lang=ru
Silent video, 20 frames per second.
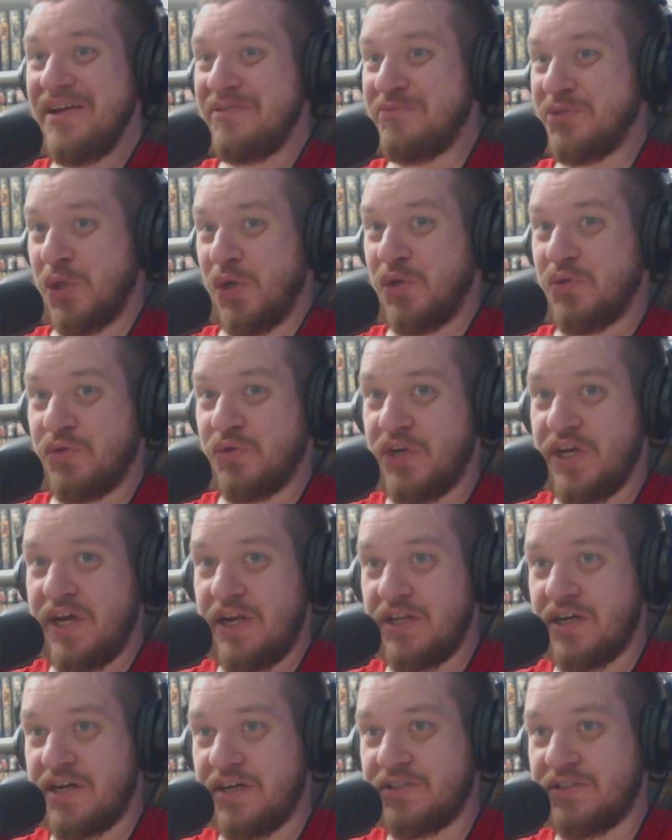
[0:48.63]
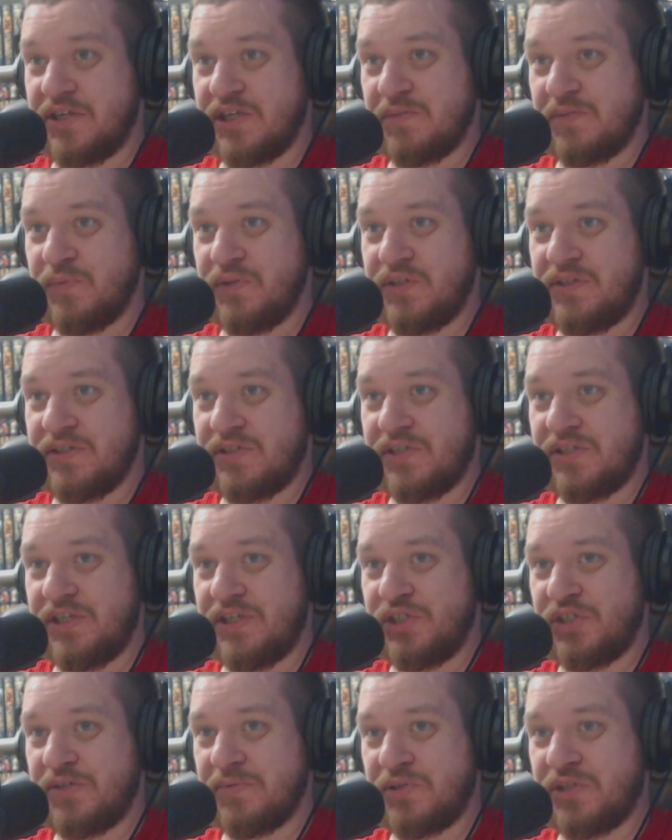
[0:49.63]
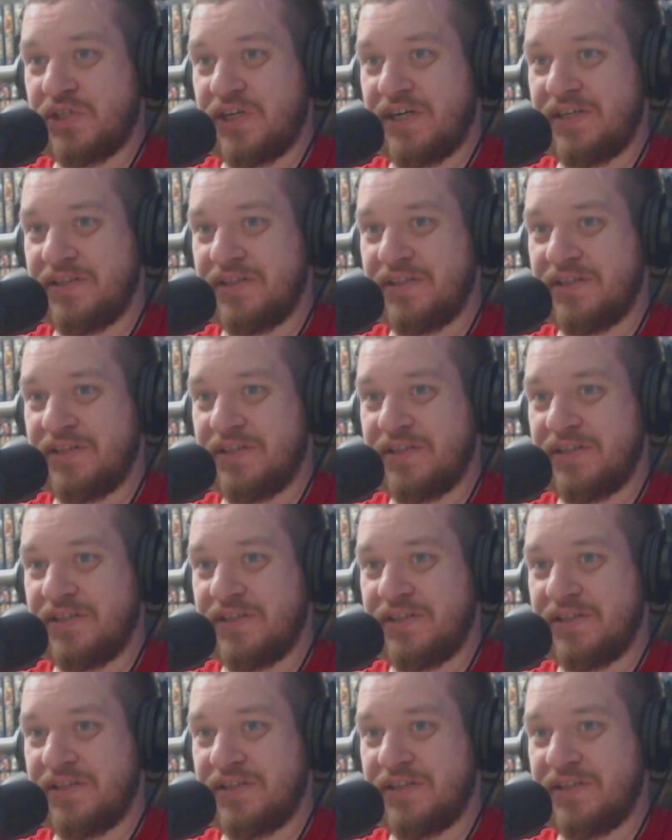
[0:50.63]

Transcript: Че это реально как-то размыто, слишком странно.